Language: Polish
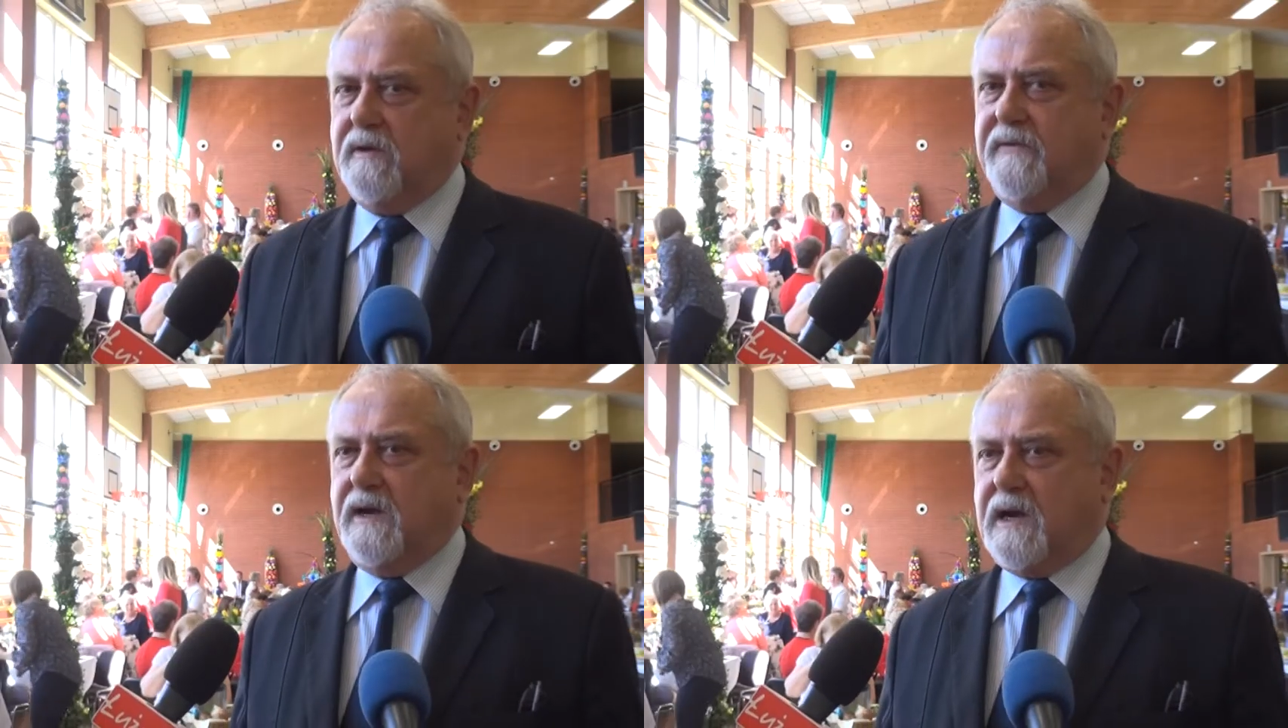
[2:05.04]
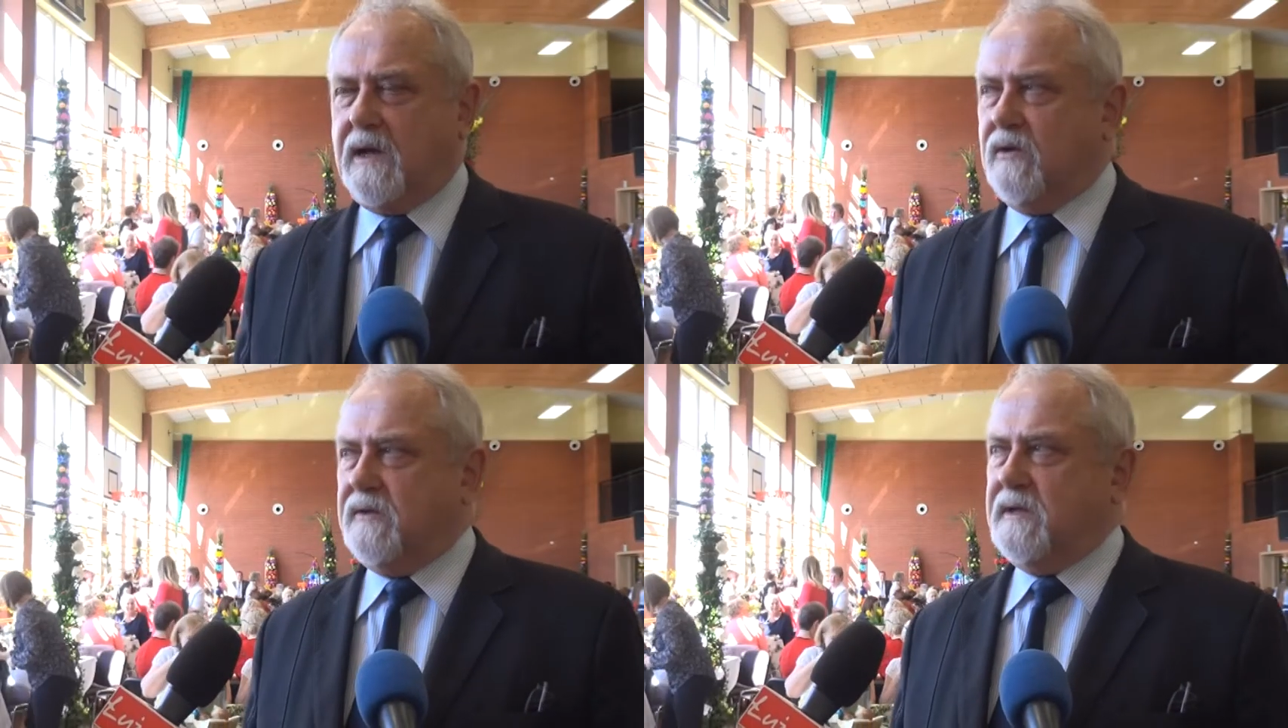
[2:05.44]

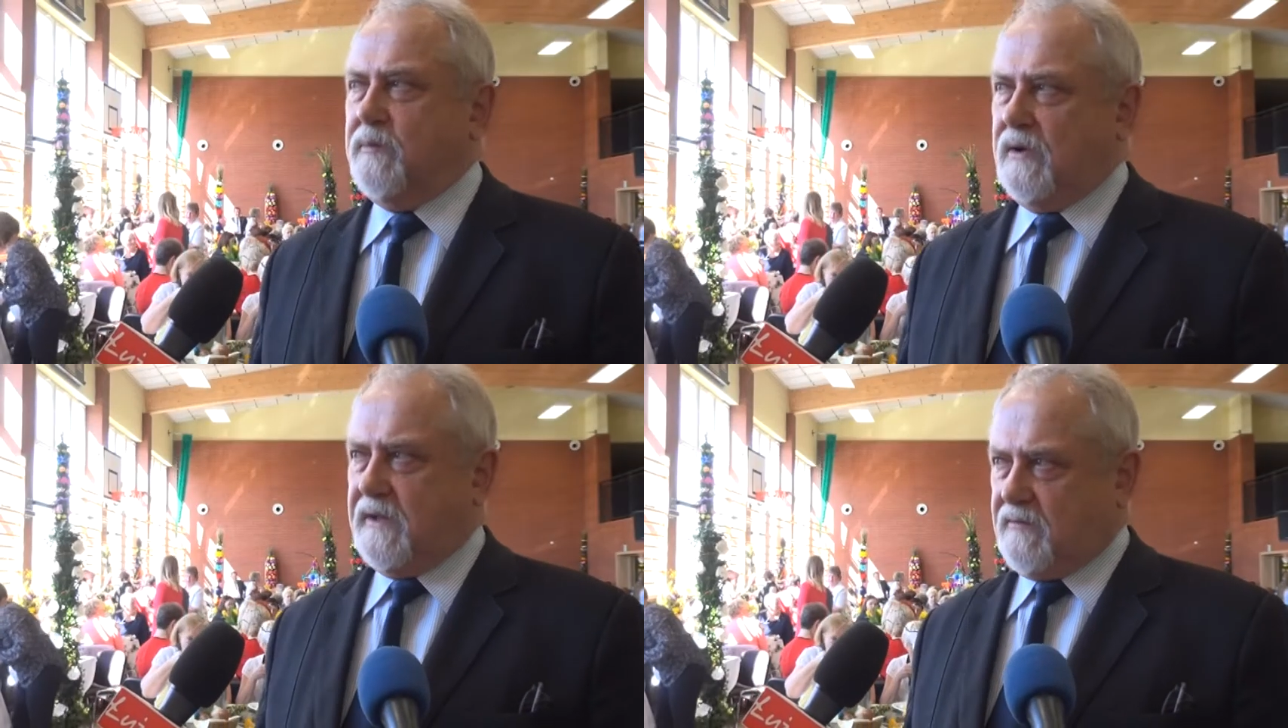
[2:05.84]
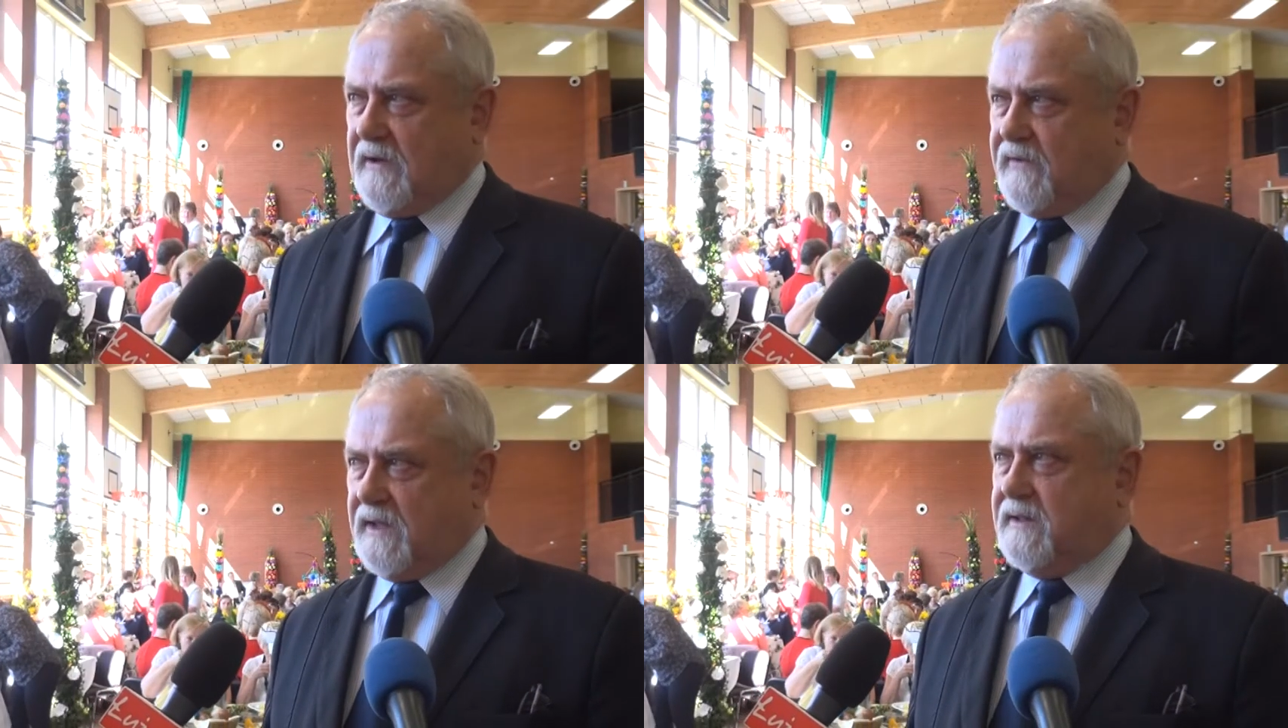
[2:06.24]
wielkanocne
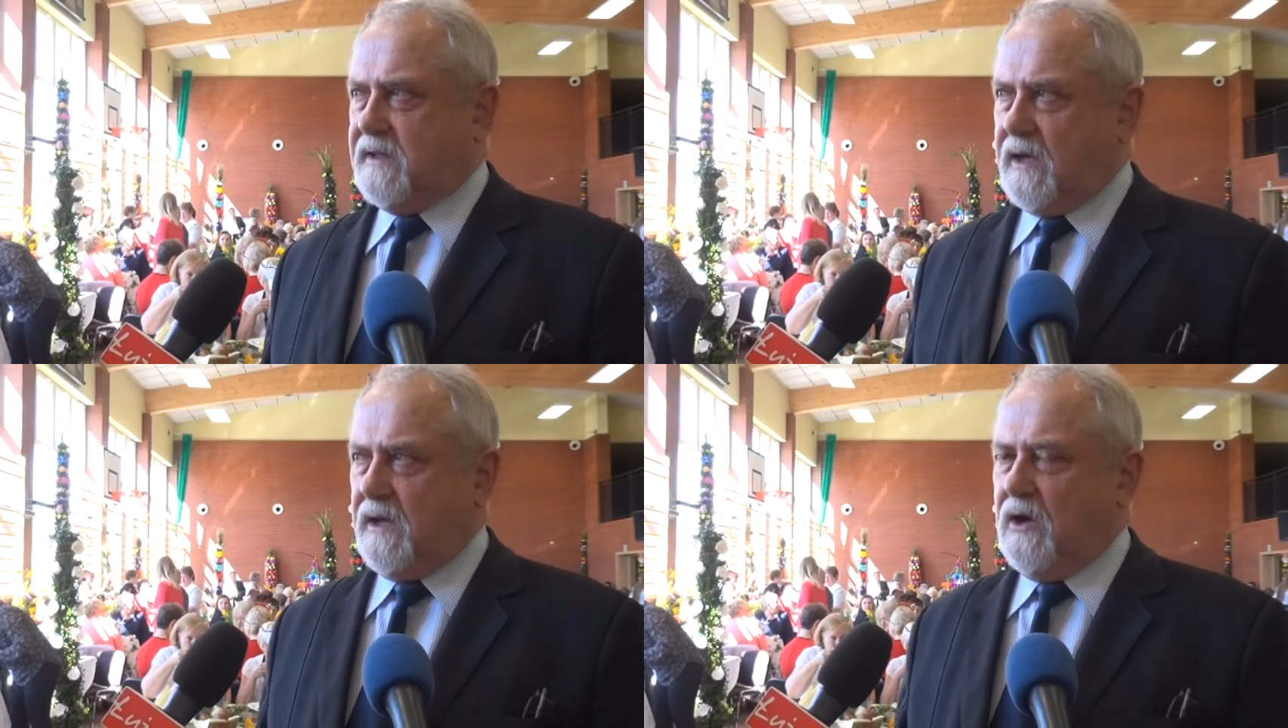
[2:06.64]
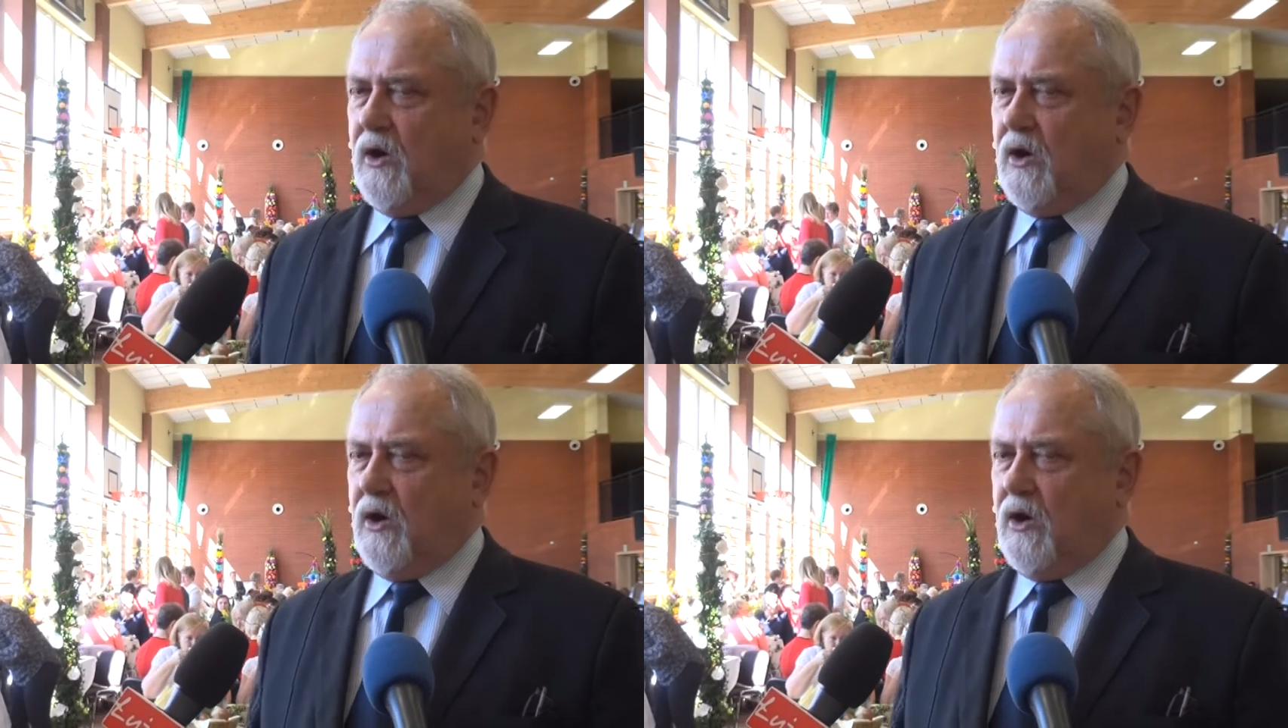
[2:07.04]
bolesławieckie